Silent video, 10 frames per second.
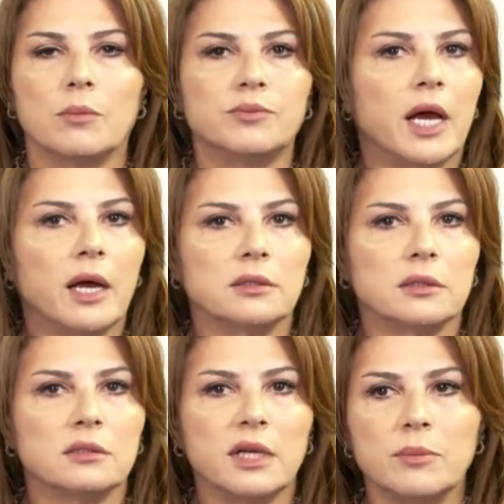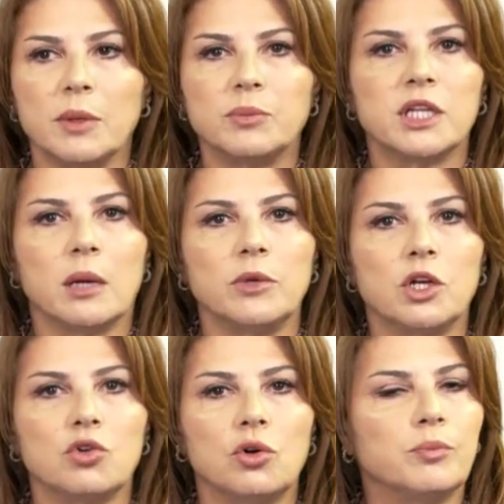ابتعد زي ما بطلع من
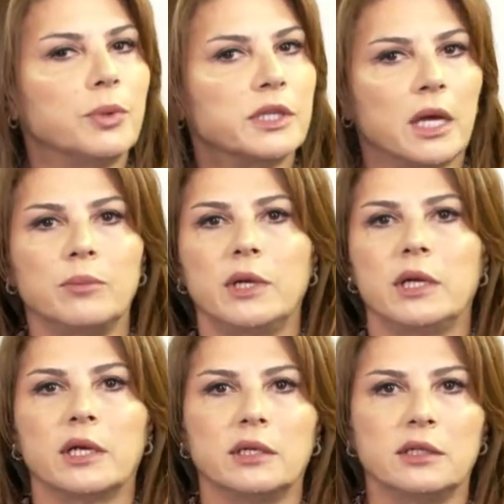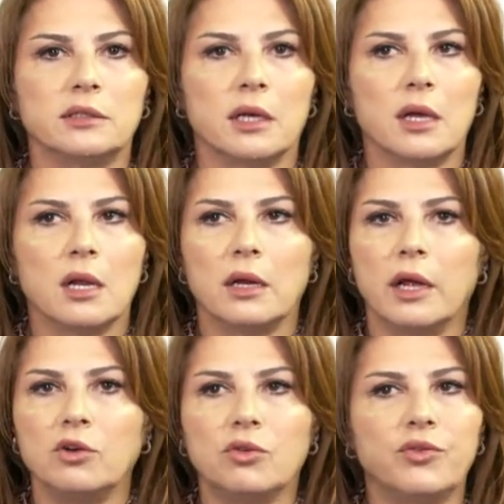الجروب بطلع من الكنيسة
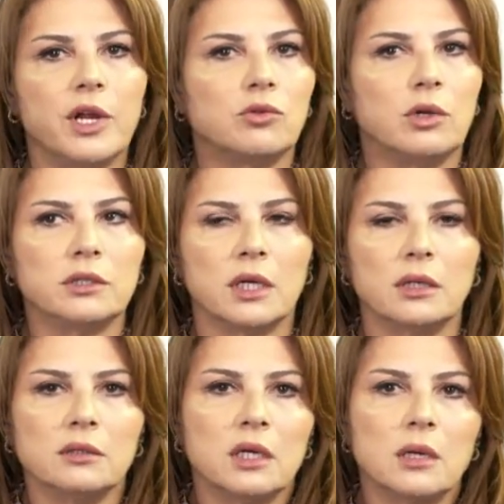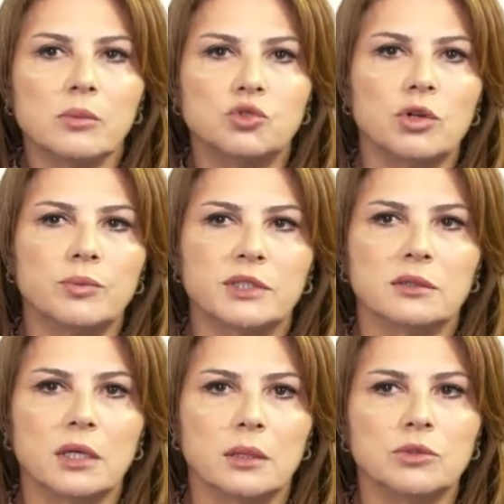لانه فلان وعلتان انت لما بتروح
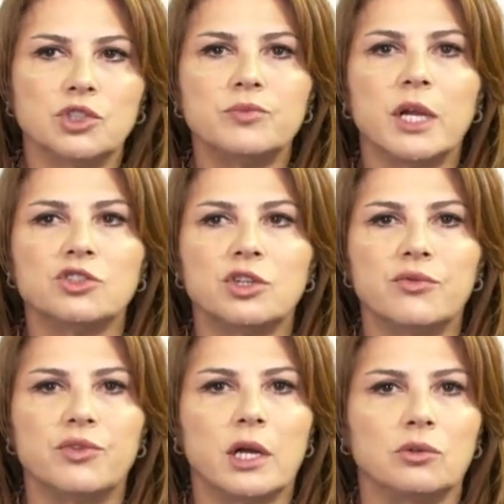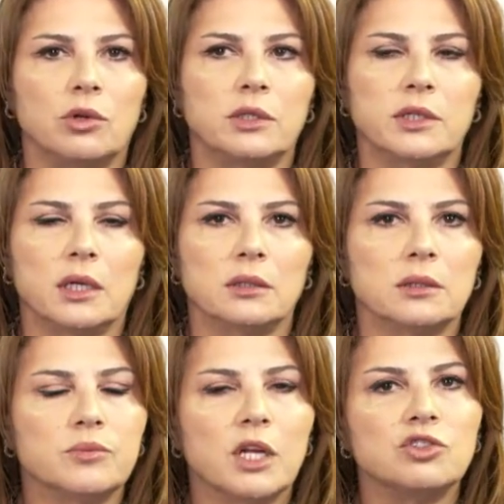بتصلي مش من اجل فلان وعلتان
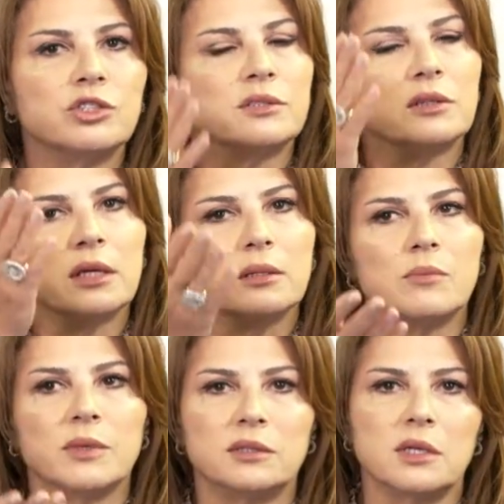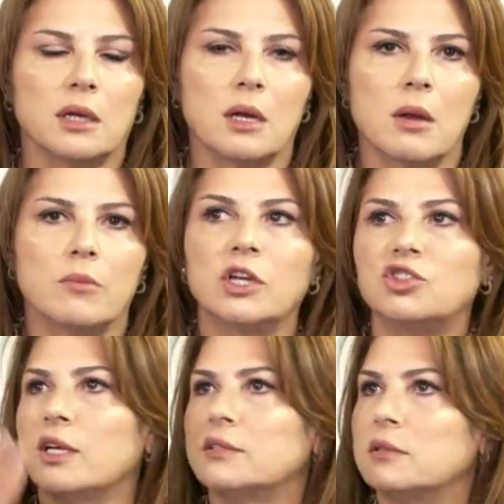من اجل السيد المسيح من
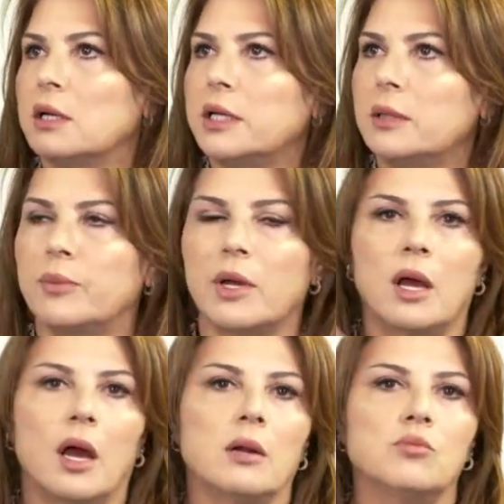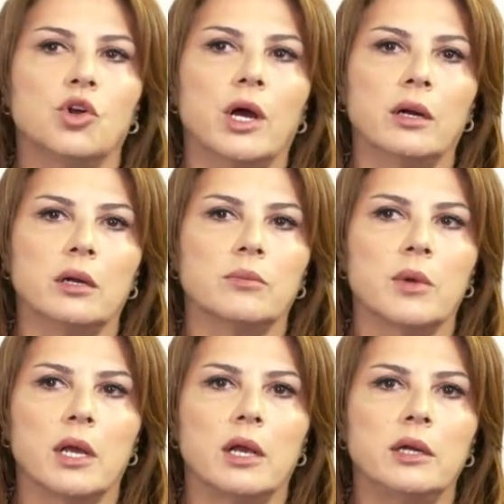اجل الصليب المكرم
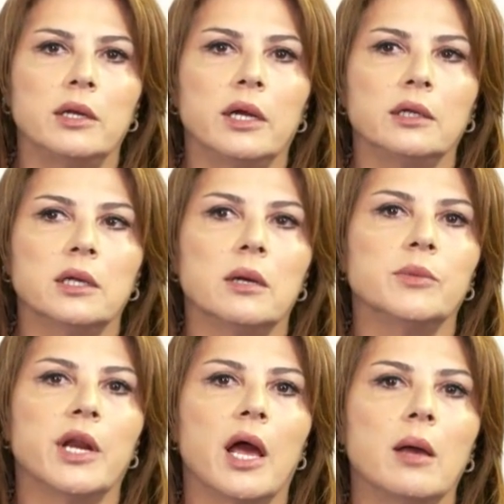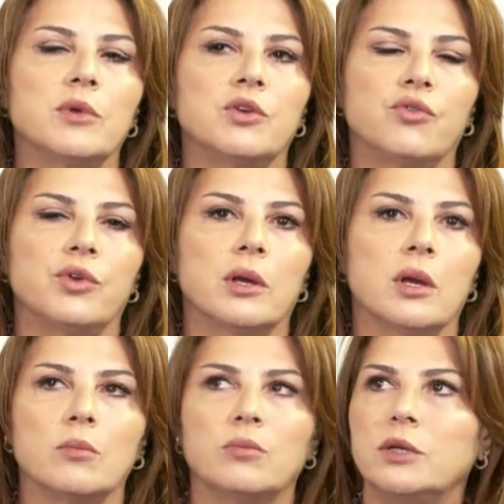اللي احنا بنآمن فيه
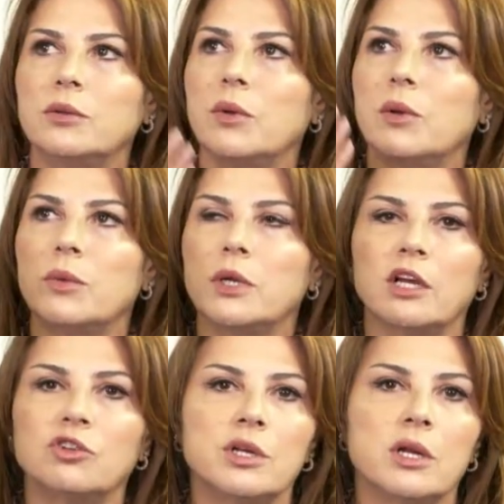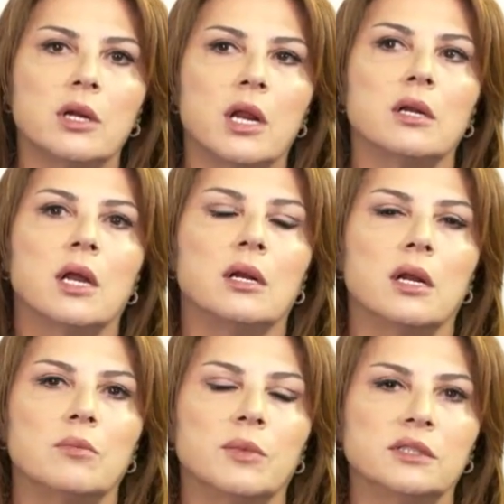من أجل
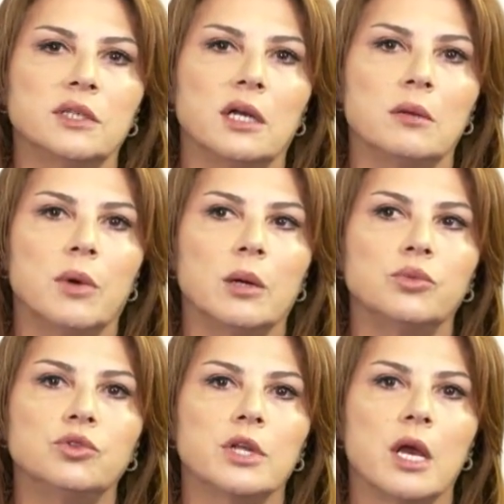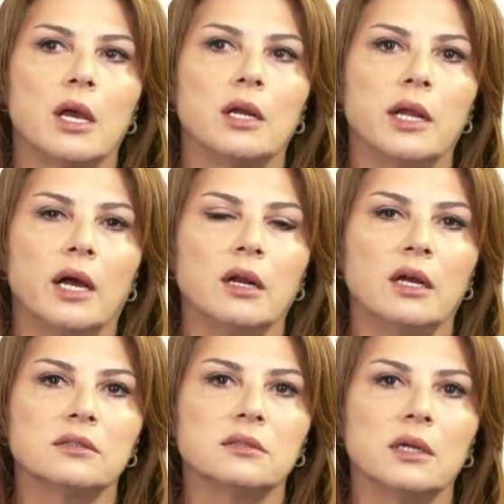المسيح المعبود اللي على
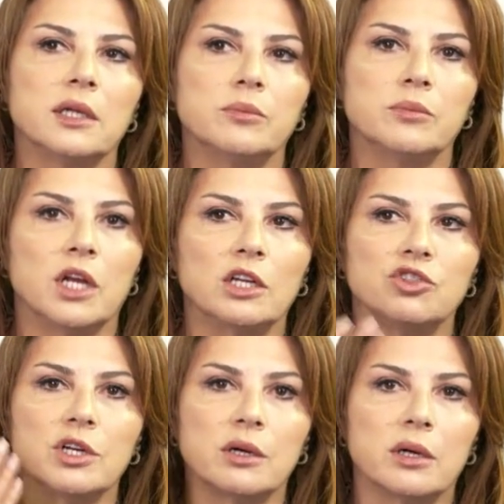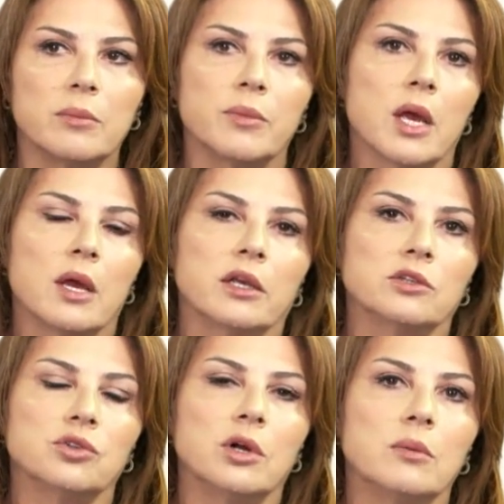هالصليب من أجل الرب
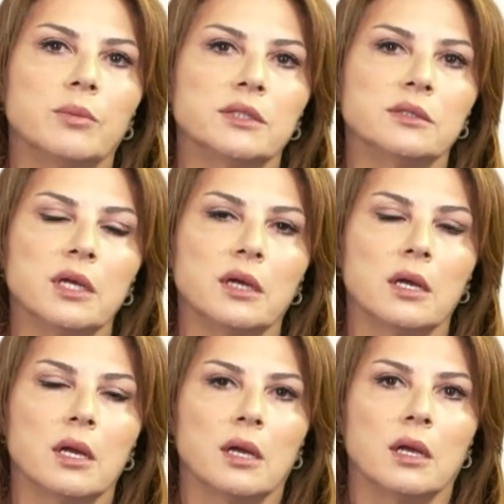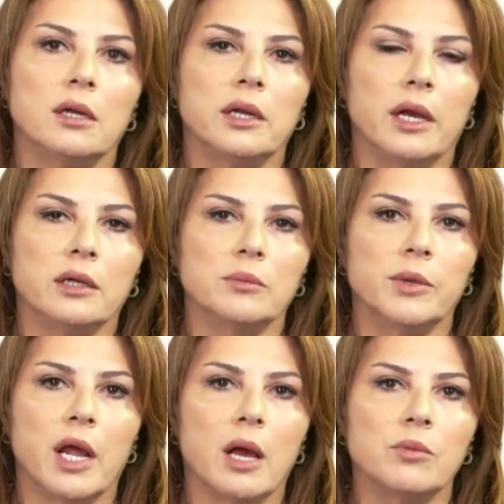يسوع المسيح اللي احنا
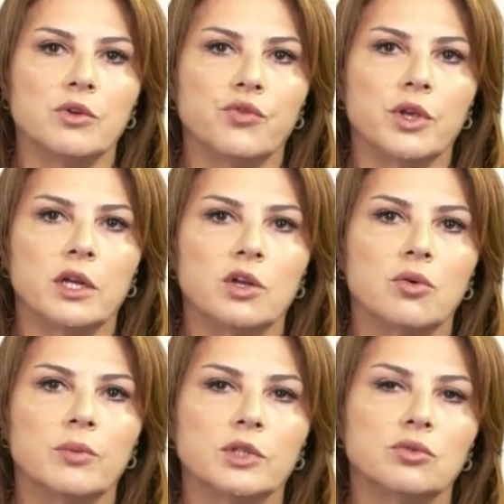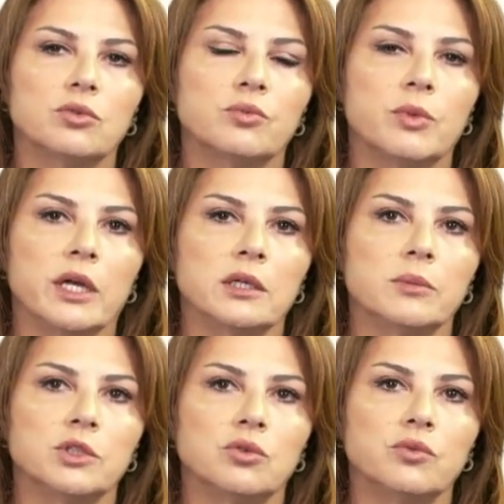بنآمن فيه اللي هو مدعو احنا
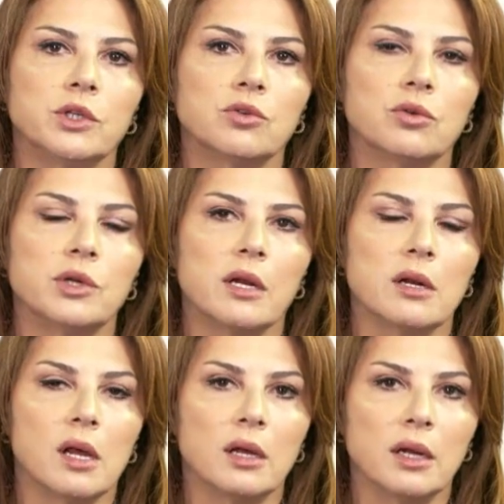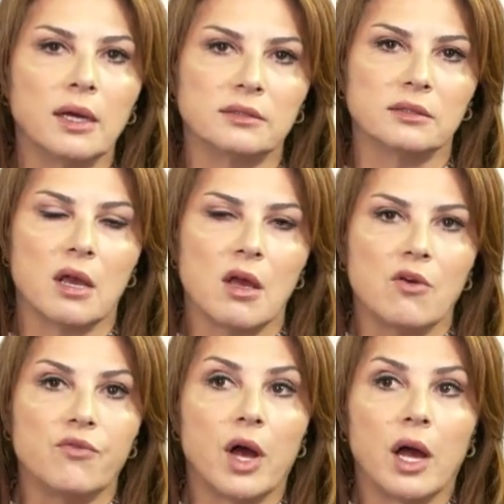مدعوين كلنا للخلاص
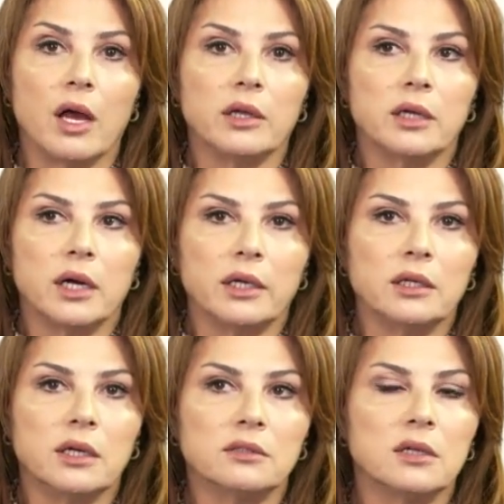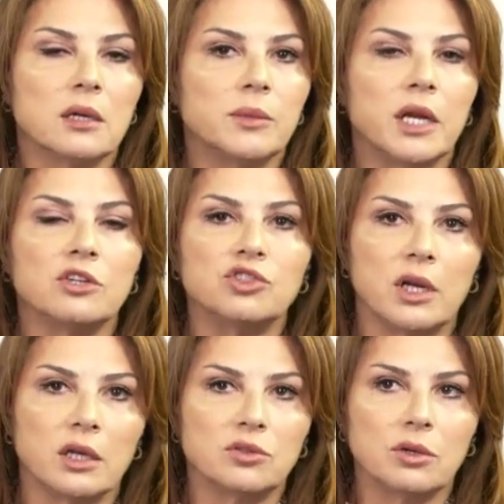فاحنا رايحين على الصلاة من
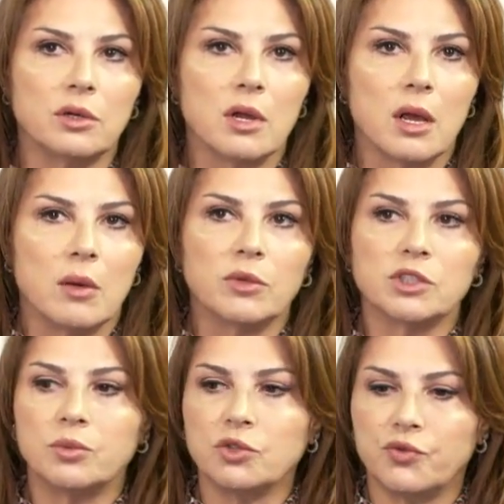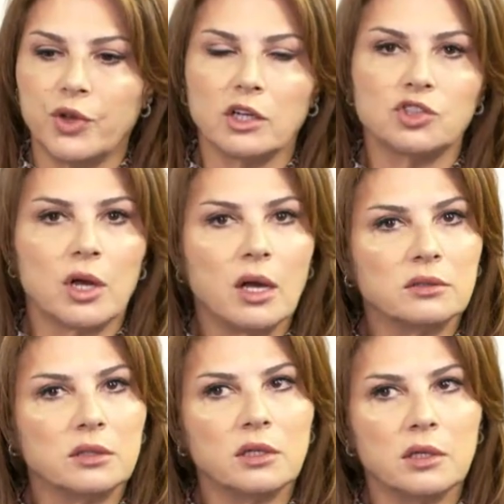أجل هدول مزبوط في
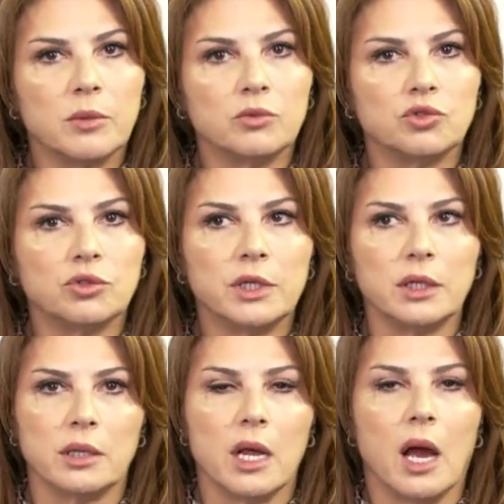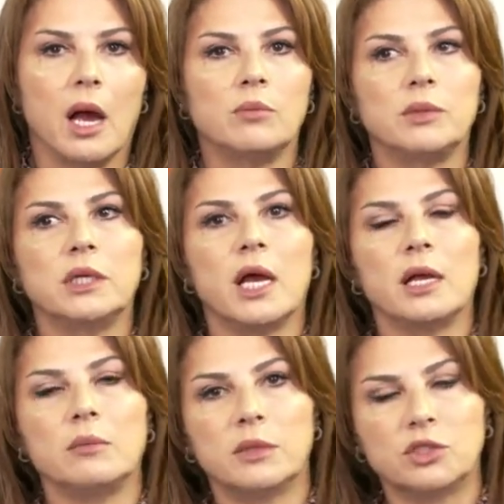أشخاص هن موجودين حاملين
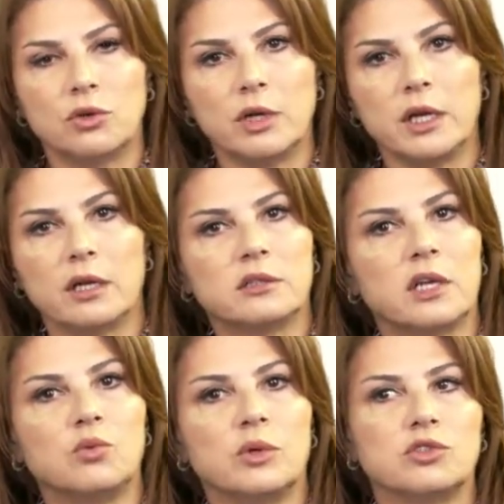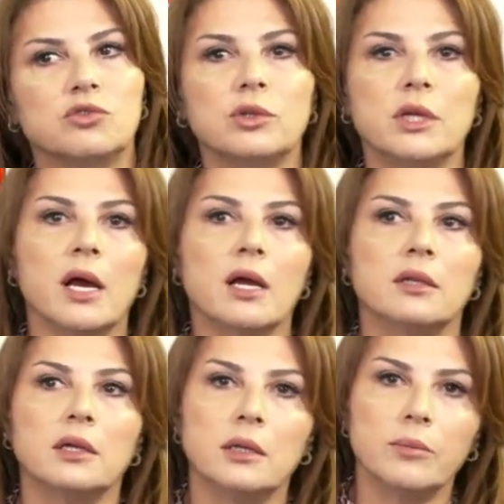هاي المسؤولية طيب وصلوا لنا
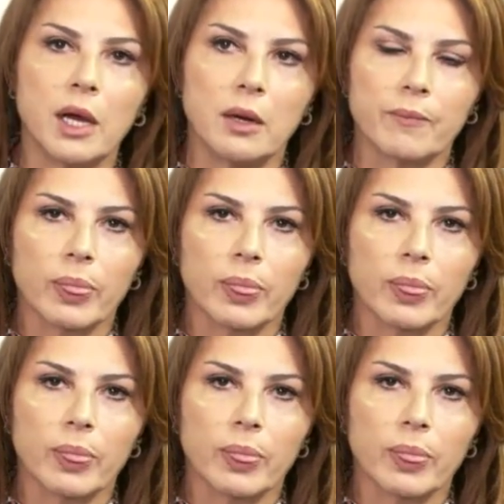هذا الإيمان